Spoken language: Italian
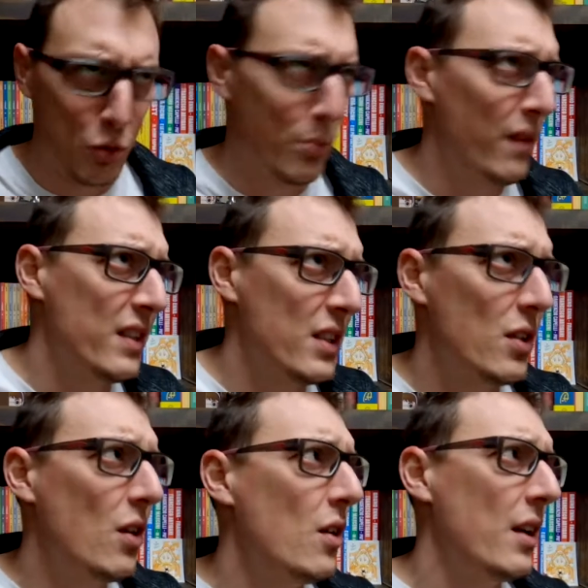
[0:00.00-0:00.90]

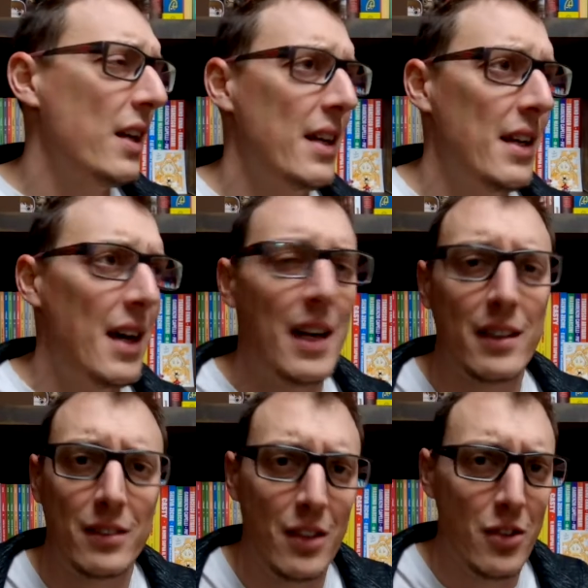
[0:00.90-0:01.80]
supervisore,
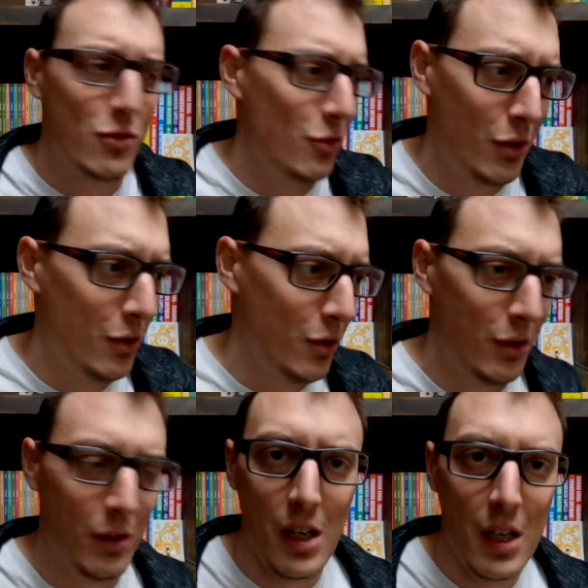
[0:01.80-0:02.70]
artist
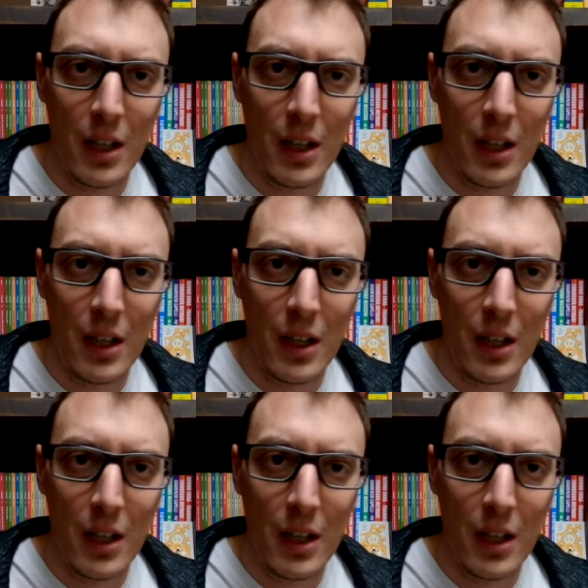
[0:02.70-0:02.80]
eh,